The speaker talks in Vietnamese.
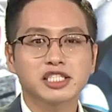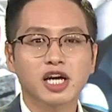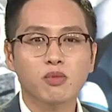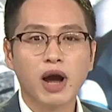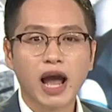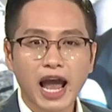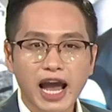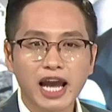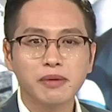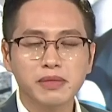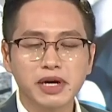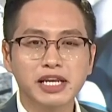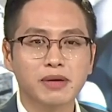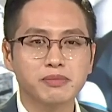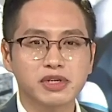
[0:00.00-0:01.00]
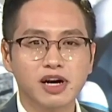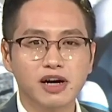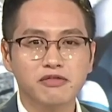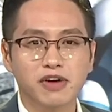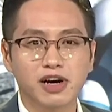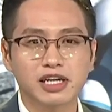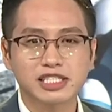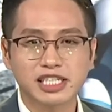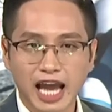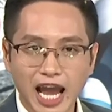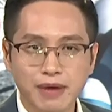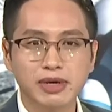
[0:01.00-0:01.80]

trong 20 năm nữa, vâng, chỉ